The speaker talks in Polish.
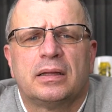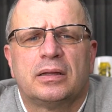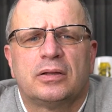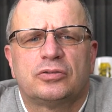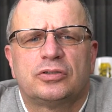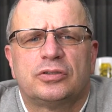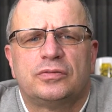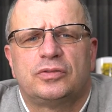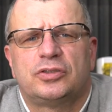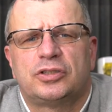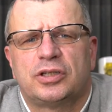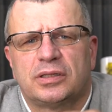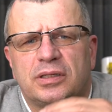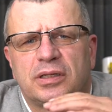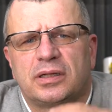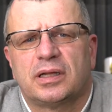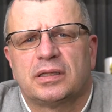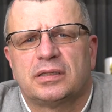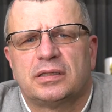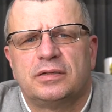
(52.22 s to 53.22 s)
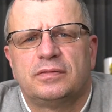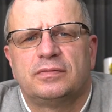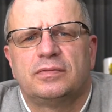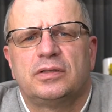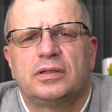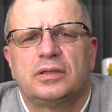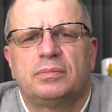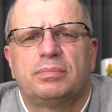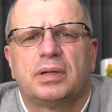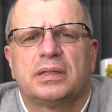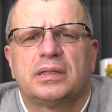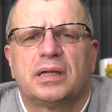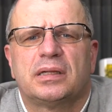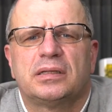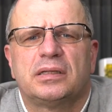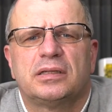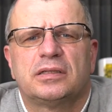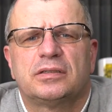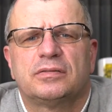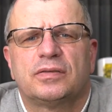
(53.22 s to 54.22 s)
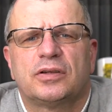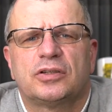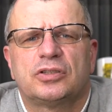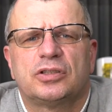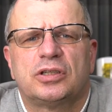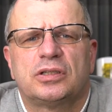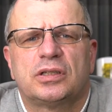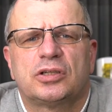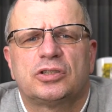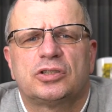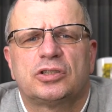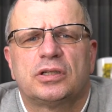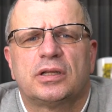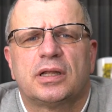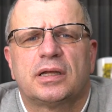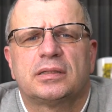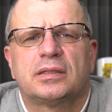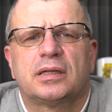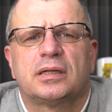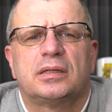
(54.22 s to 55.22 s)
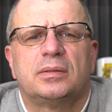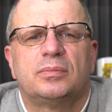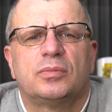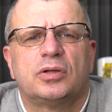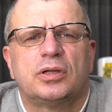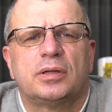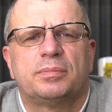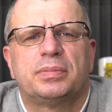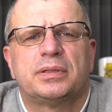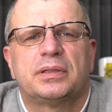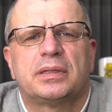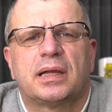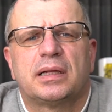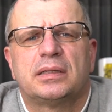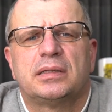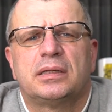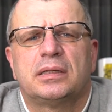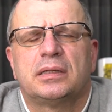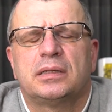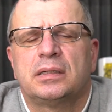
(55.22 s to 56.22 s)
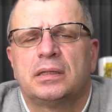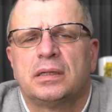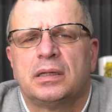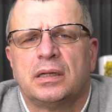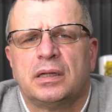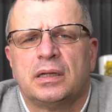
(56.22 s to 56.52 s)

Oczywiście negatywny. Badanie jest ważne na 3 lata i moje pytanie,